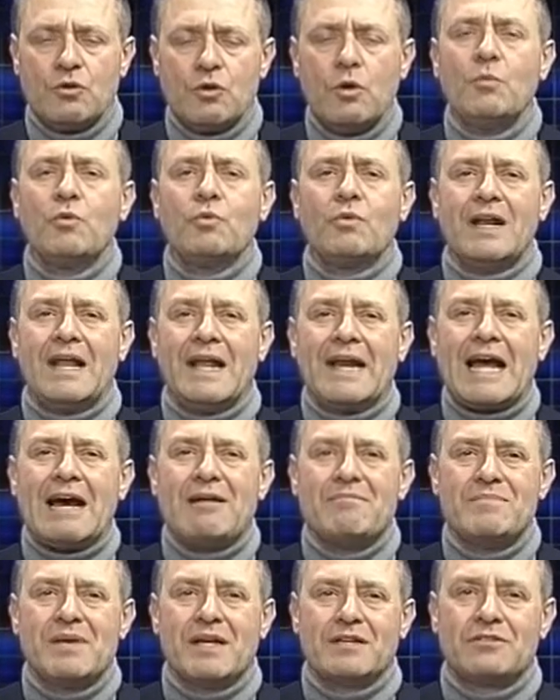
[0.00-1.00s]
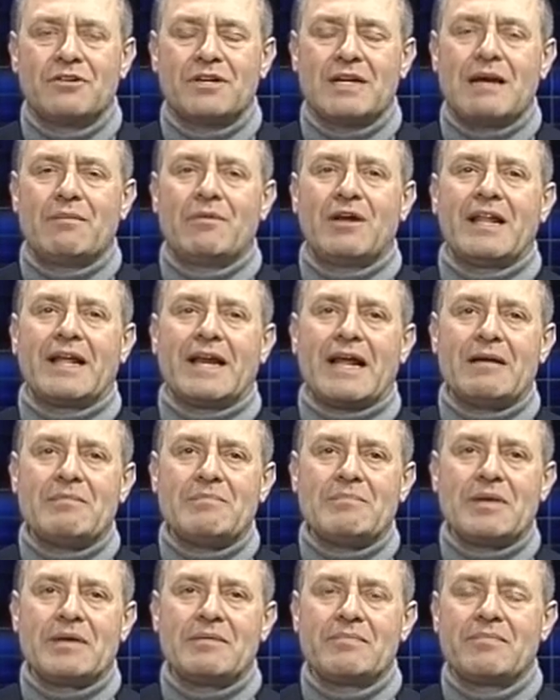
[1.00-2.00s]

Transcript: Comunque la rabbia, torniamo alla rabbia.